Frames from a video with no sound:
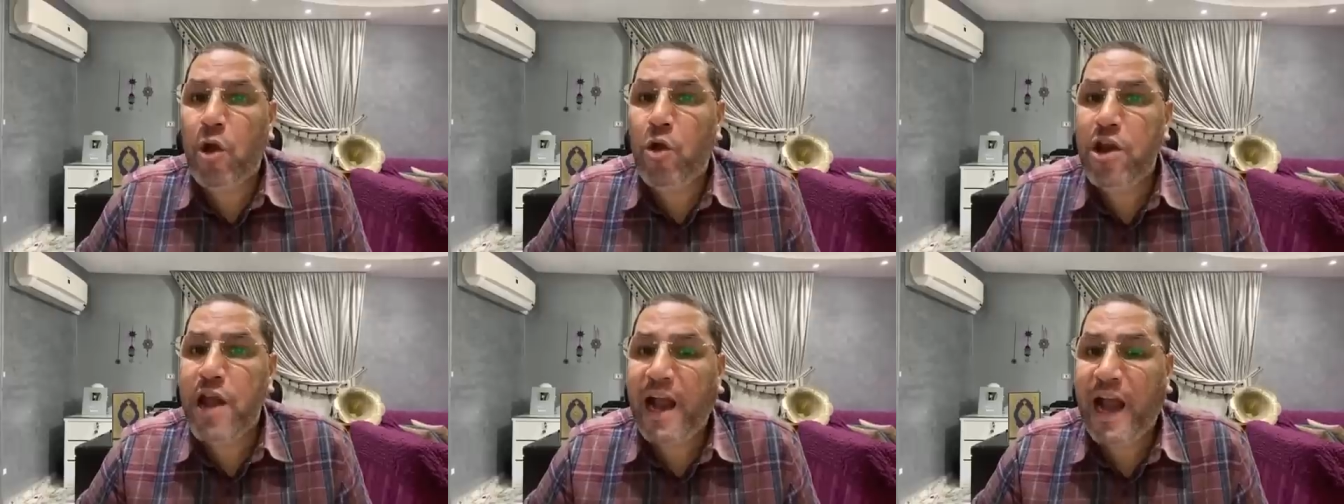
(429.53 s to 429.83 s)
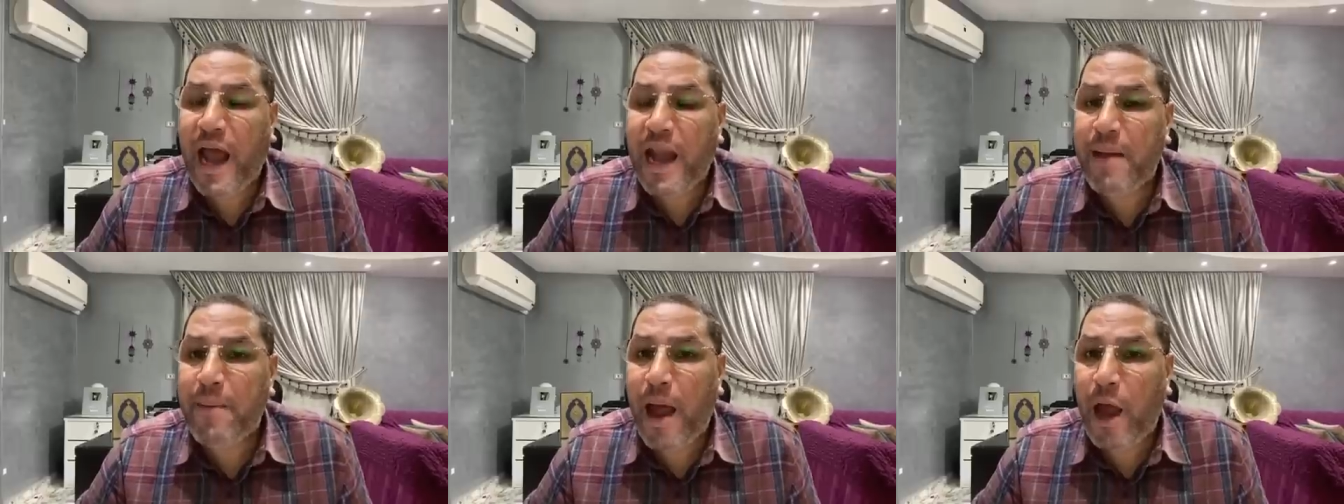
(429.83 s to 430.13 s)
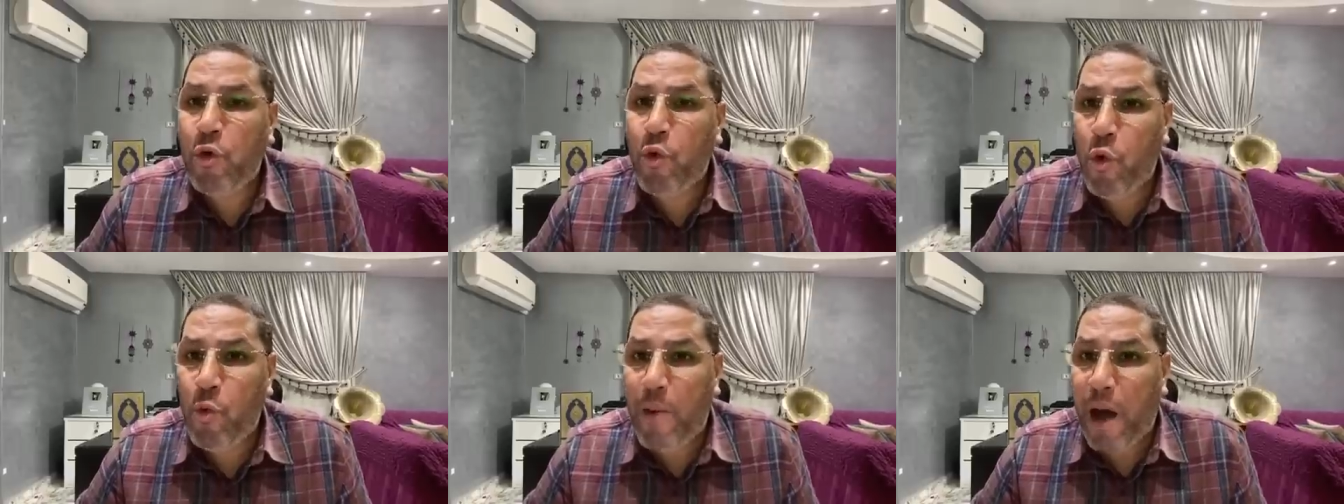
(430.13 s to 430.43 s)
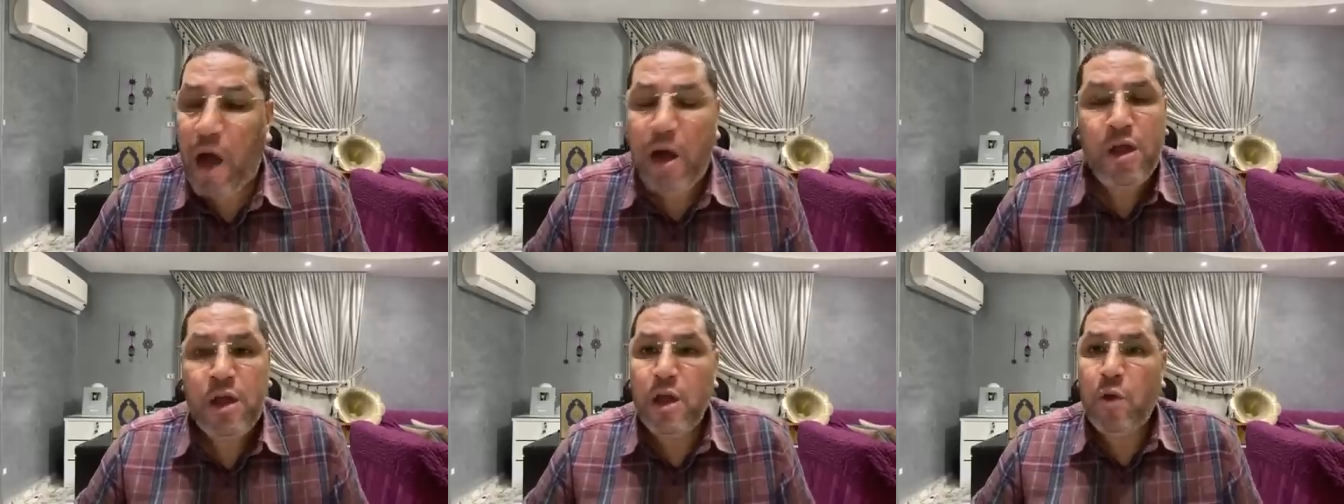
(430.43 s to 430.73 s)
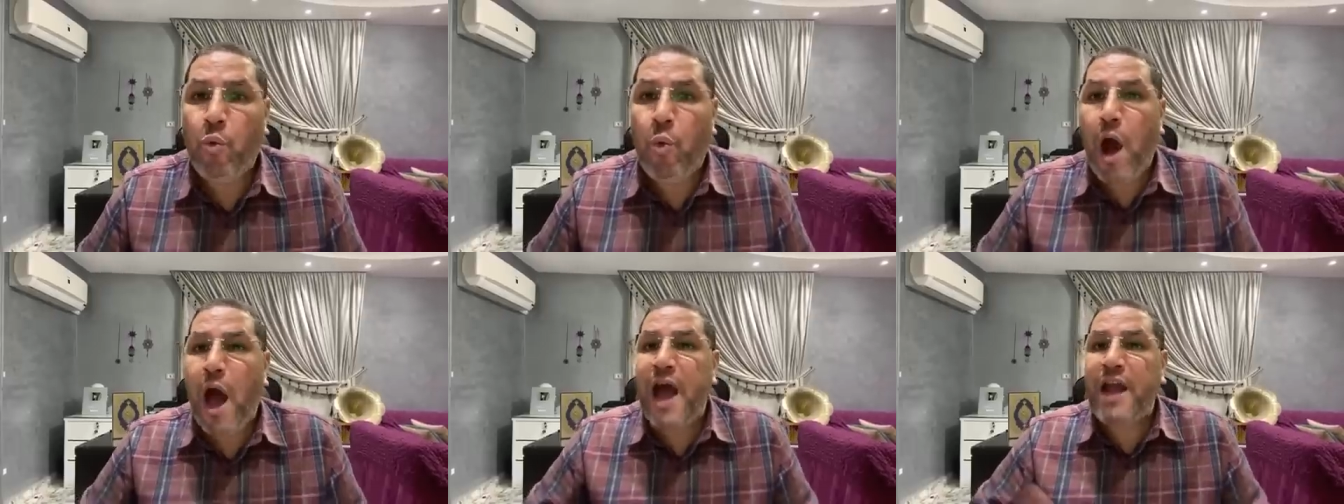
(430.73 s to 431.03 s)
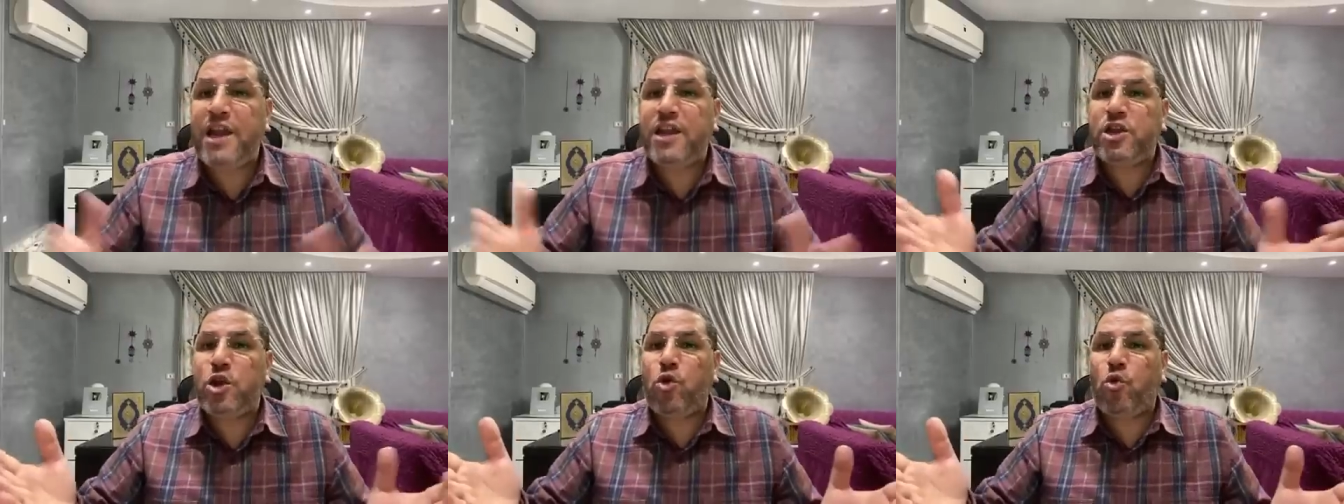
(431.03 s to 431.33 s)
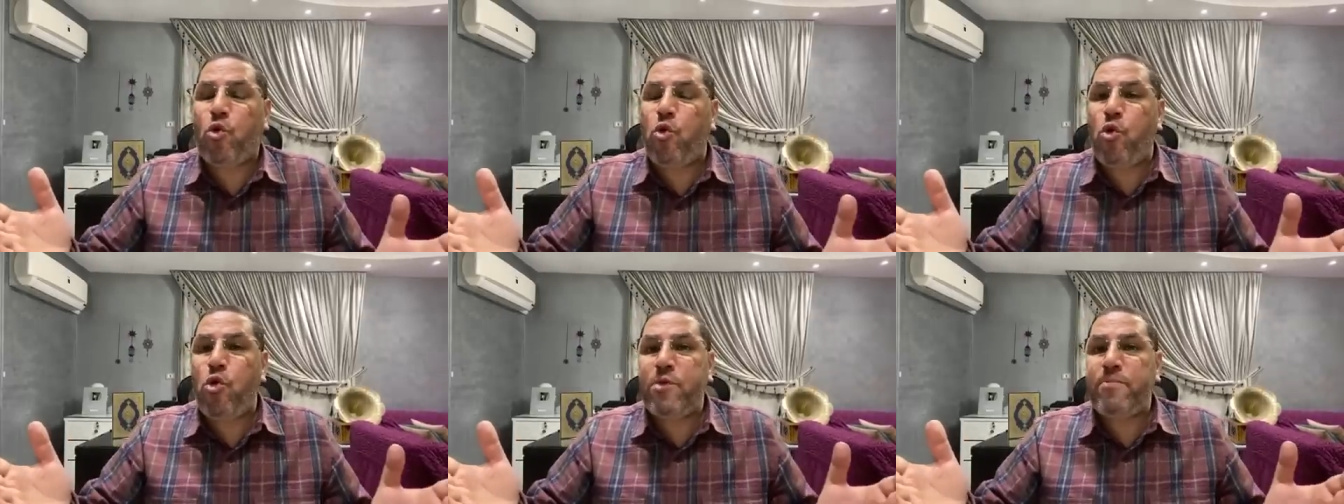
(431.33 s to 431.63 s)
اقول لك على معلومه وارد
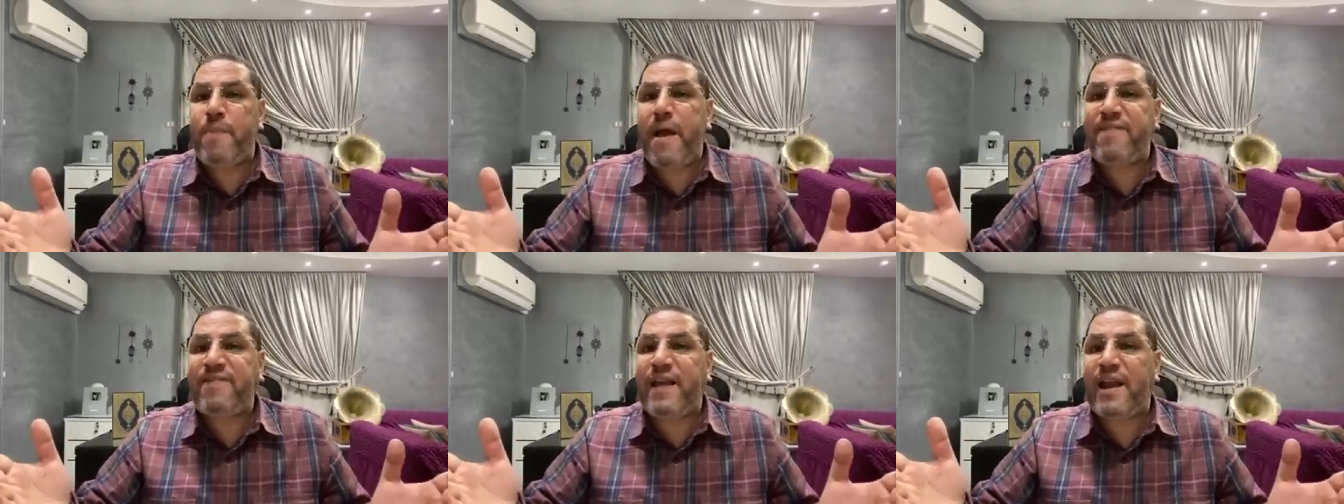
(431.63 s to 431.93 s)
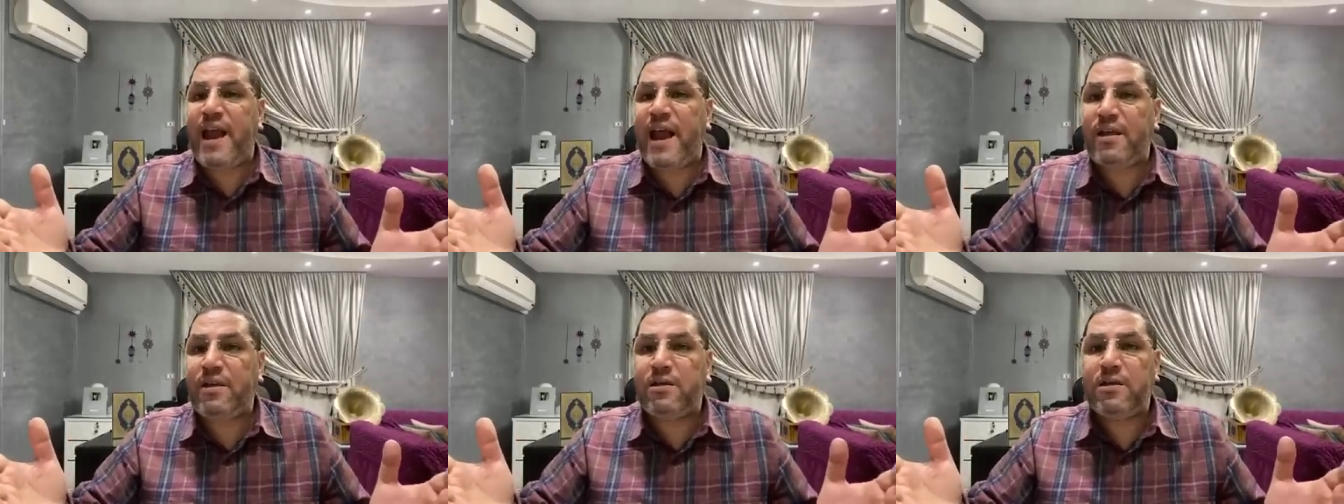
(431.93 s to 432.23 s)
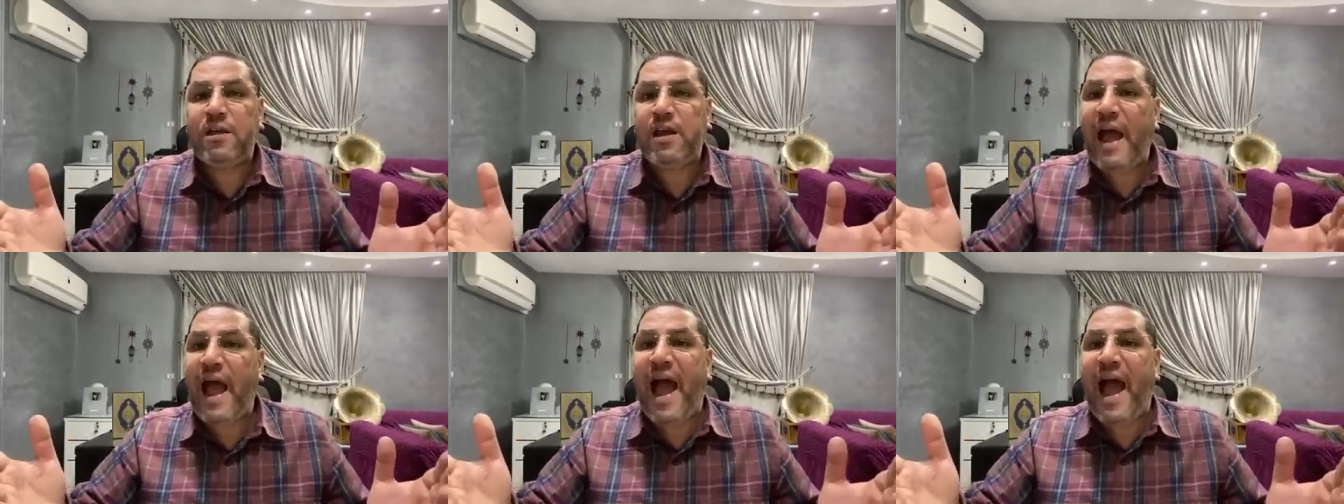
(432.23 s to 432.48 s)
يكون مثلا